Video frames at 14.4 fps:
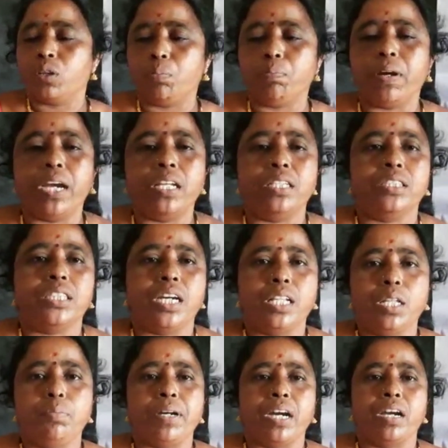తొంభై ఐదు
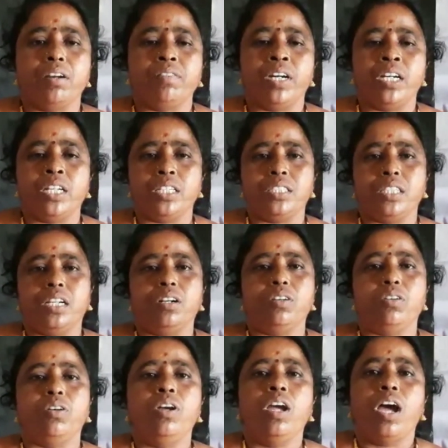శాతం అంగన్వాడీ టీచర్లు
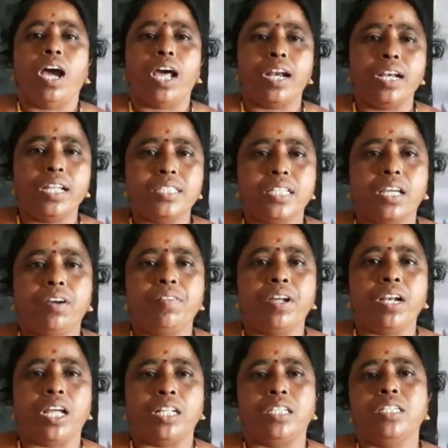అన్ని
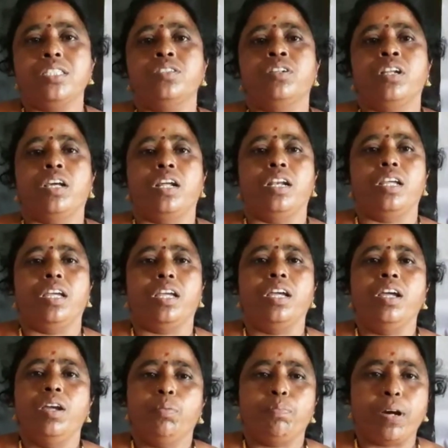సేవలు అందిస్తున్నారని
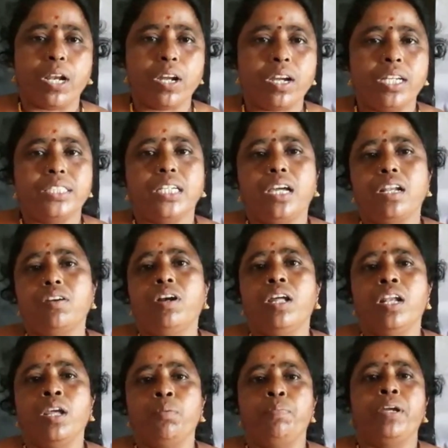మరొకసారి కూడా
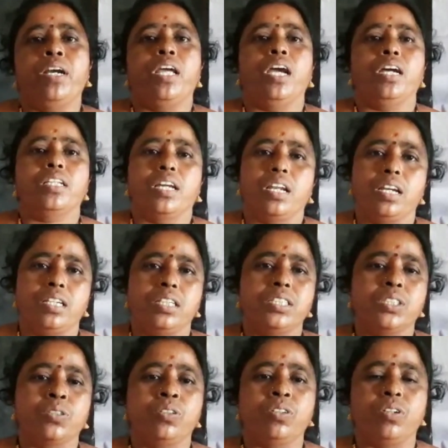నేను మీడియాకు
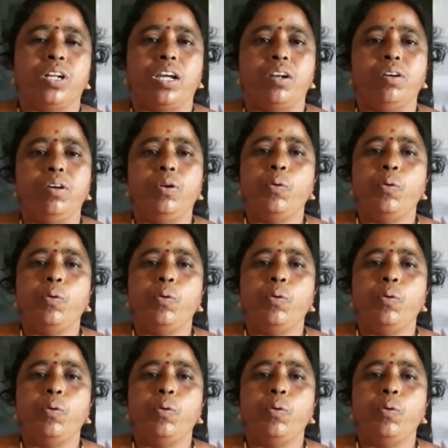తెలియజేసుకుంటున్నాను